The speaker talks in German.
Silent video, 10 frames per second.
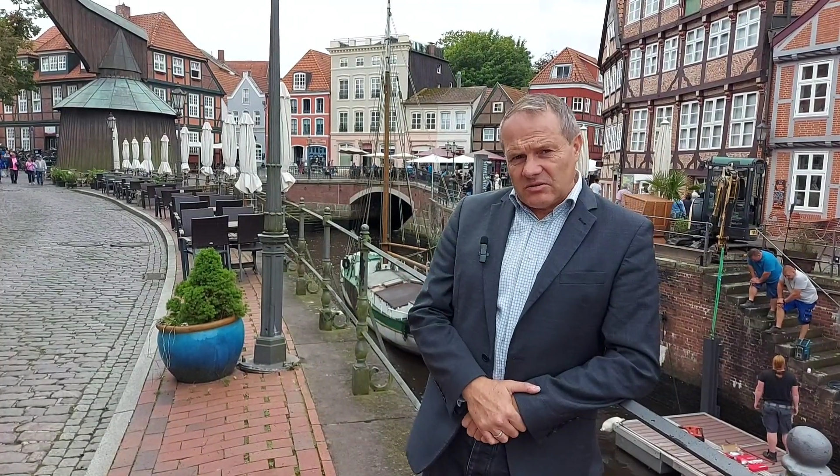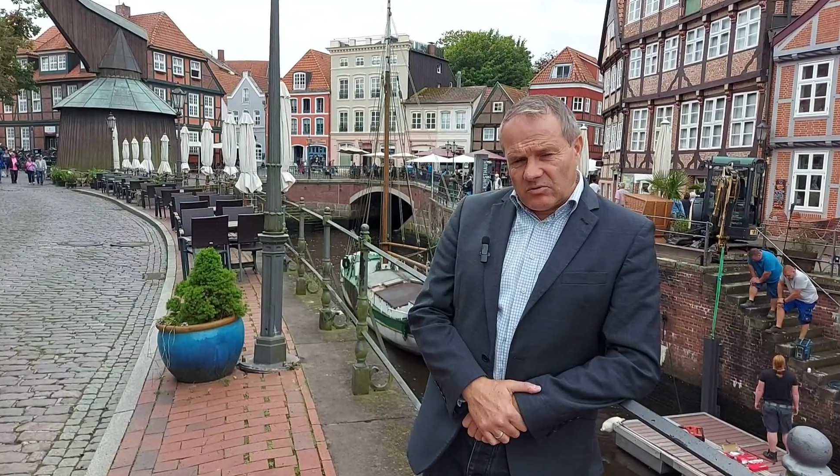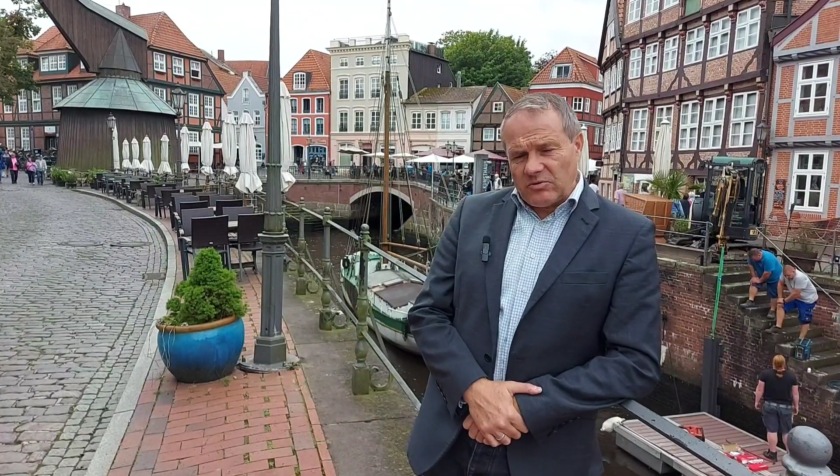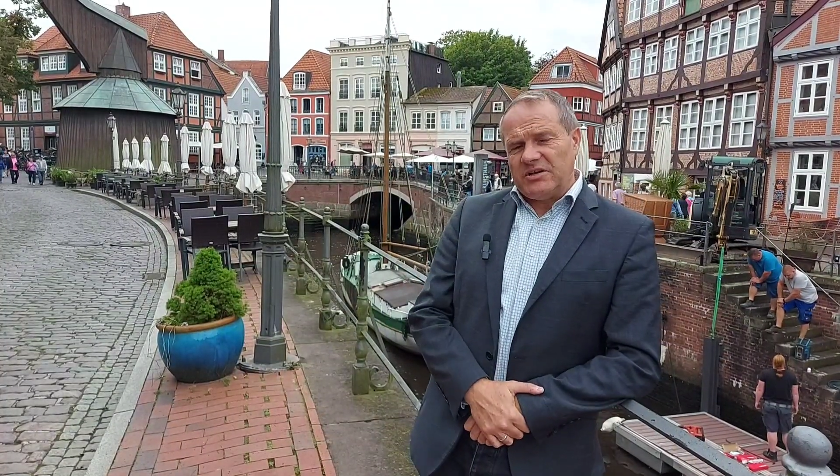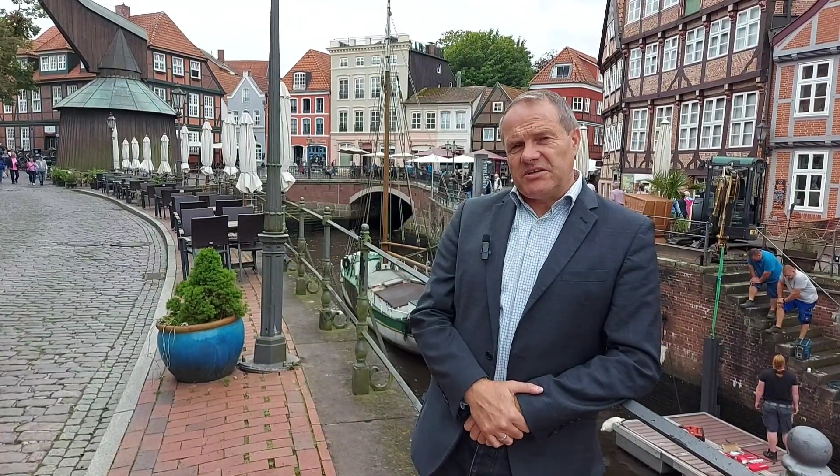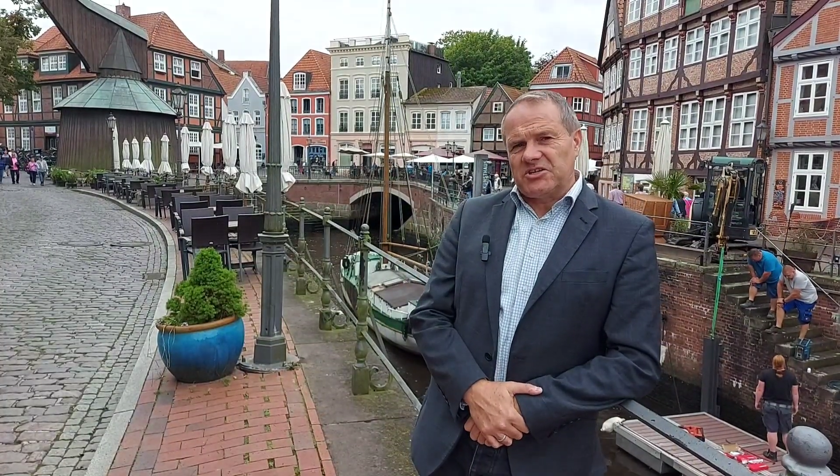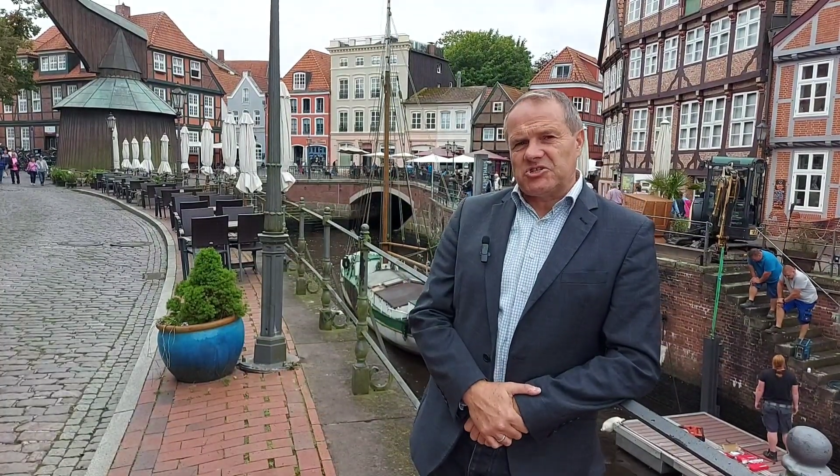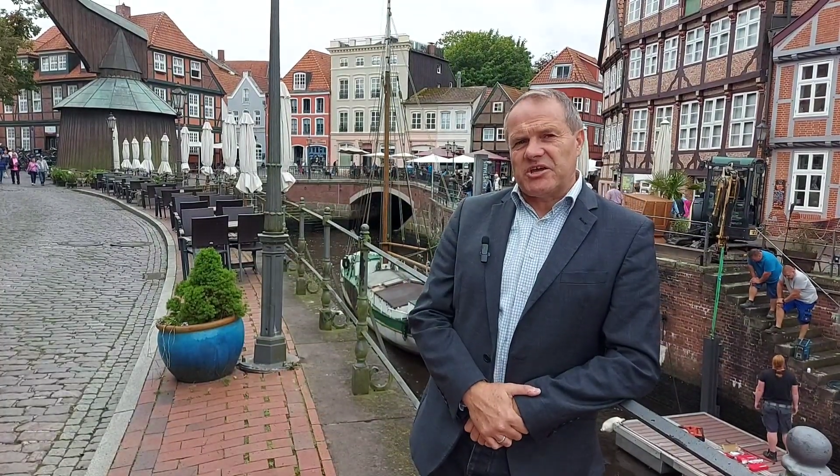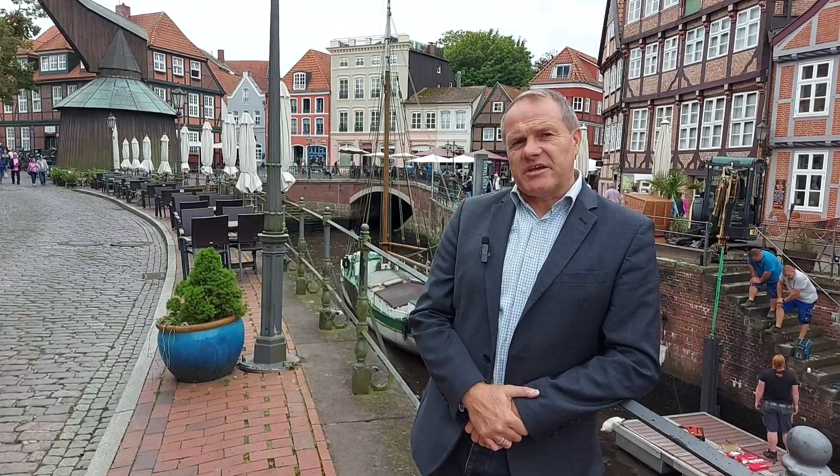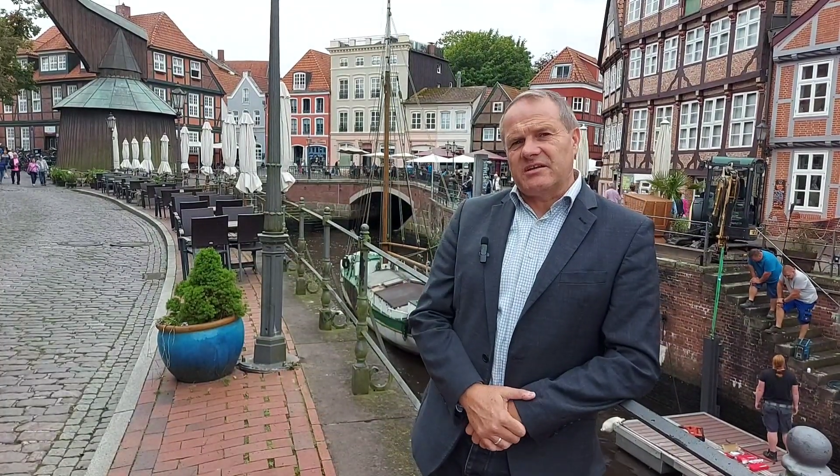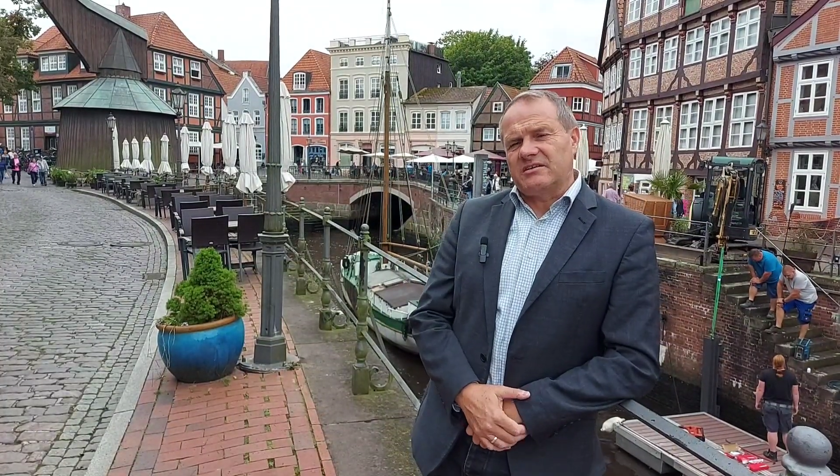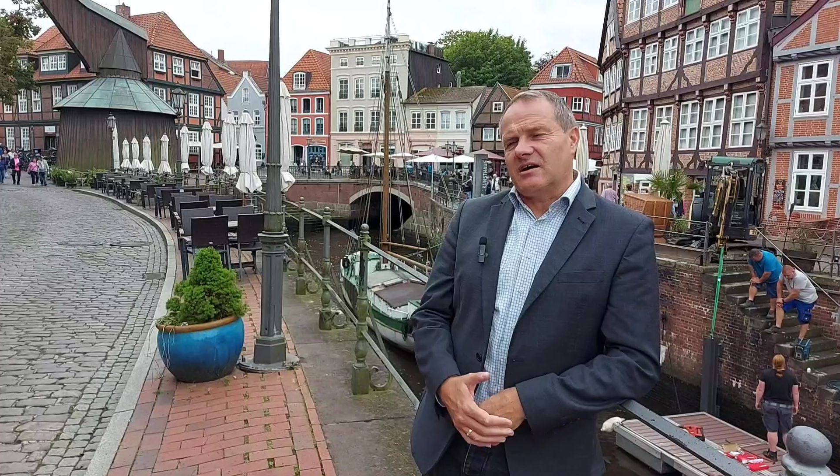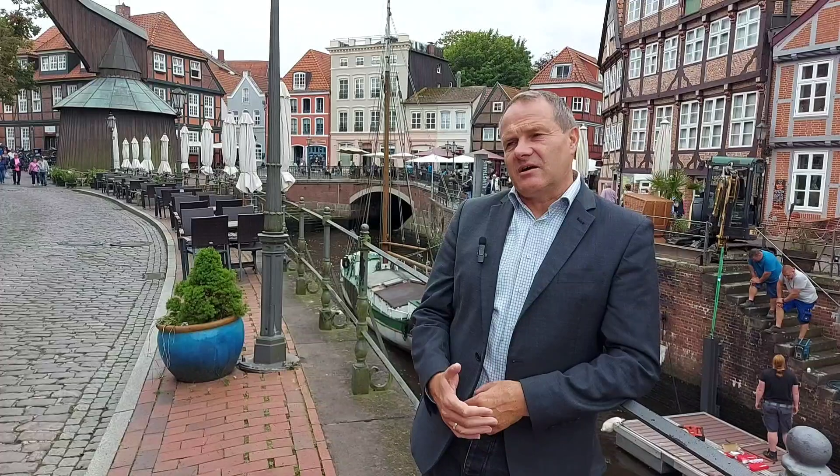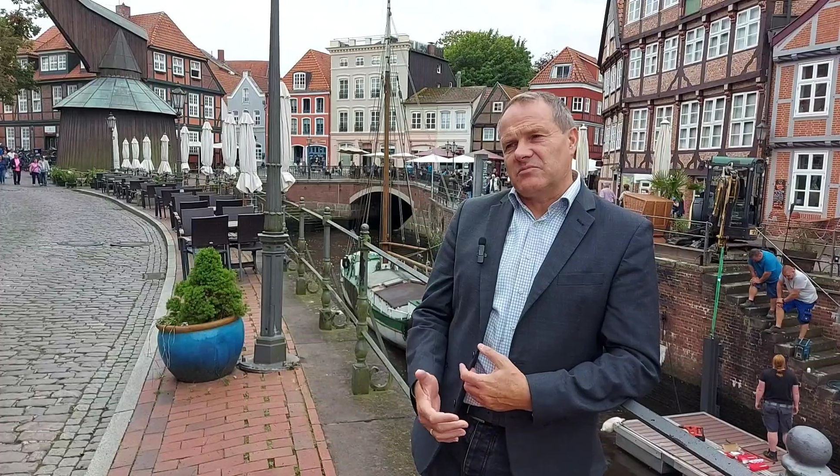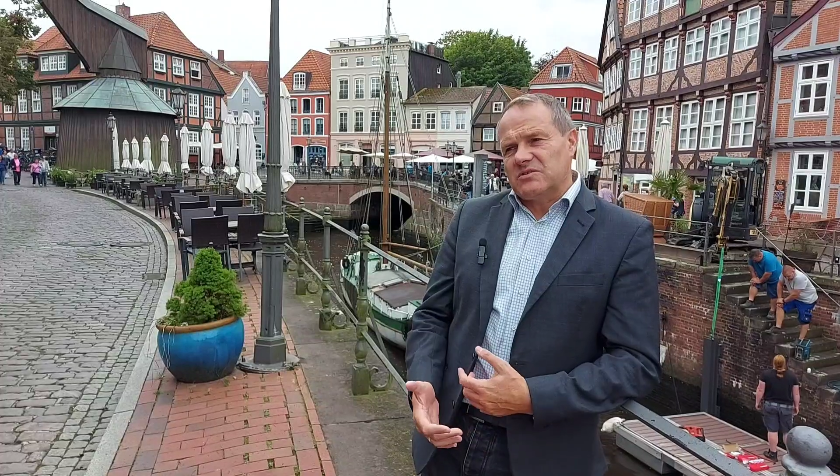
deutlich gesteigert haben.